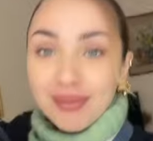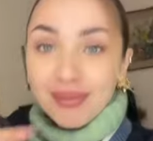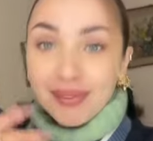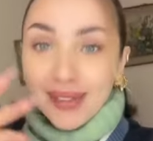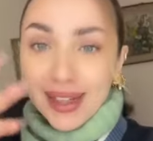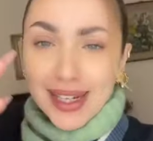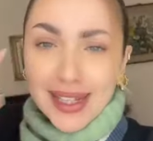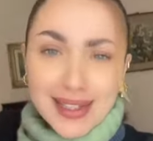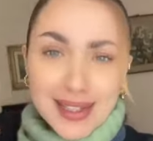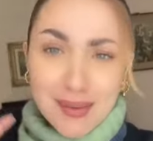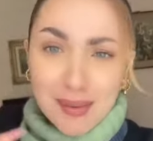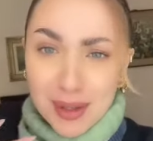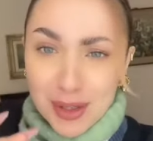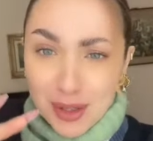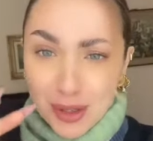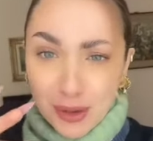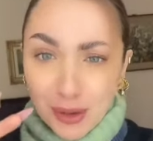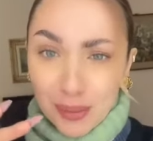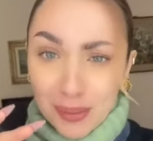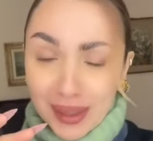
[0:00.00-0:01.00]
Che si è mezzo
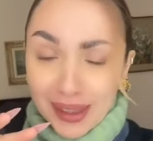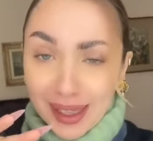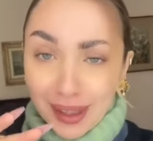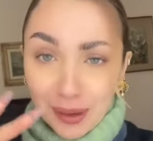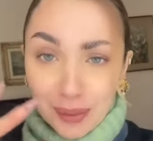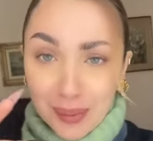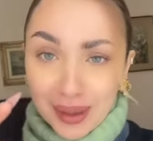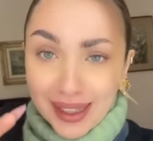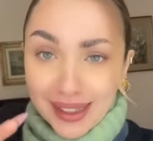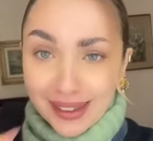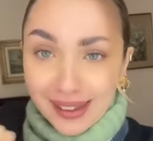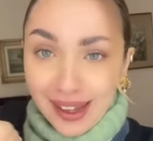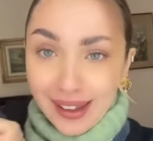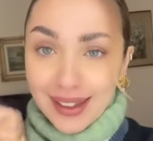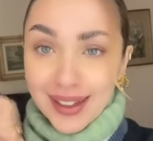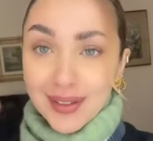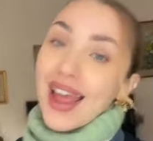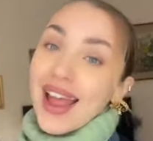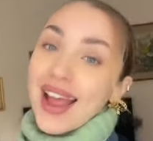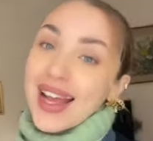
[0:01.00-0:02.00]
addormentato, ma dettagli.
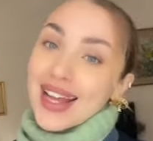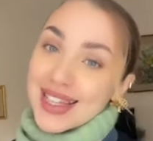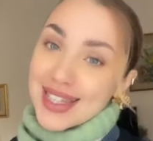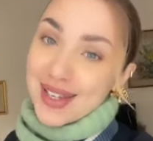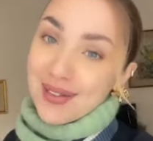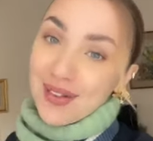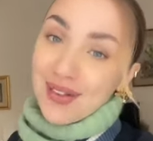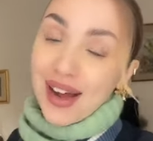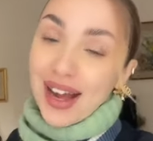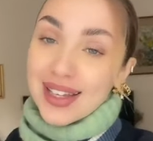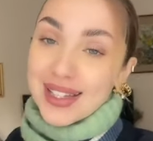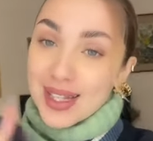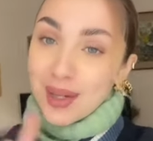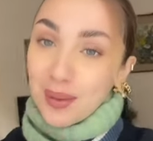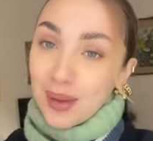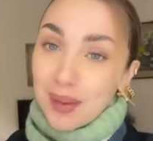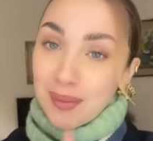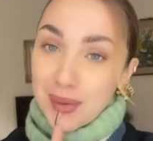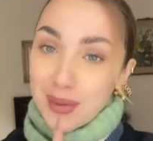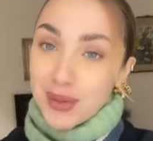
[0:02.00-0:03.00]
Se vi va,
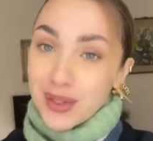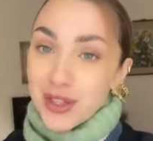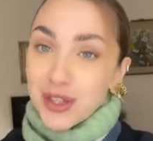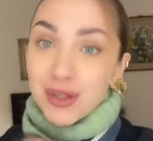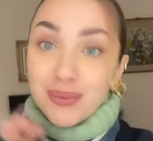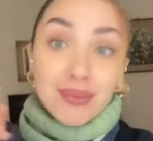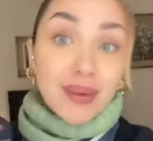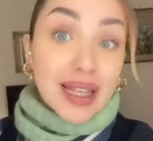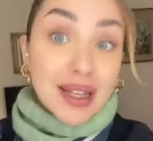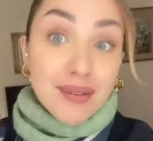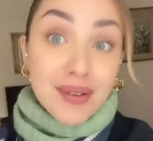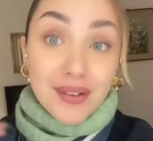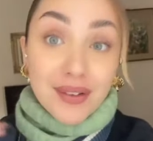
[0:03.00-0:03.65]
seguitemi su G, lì vi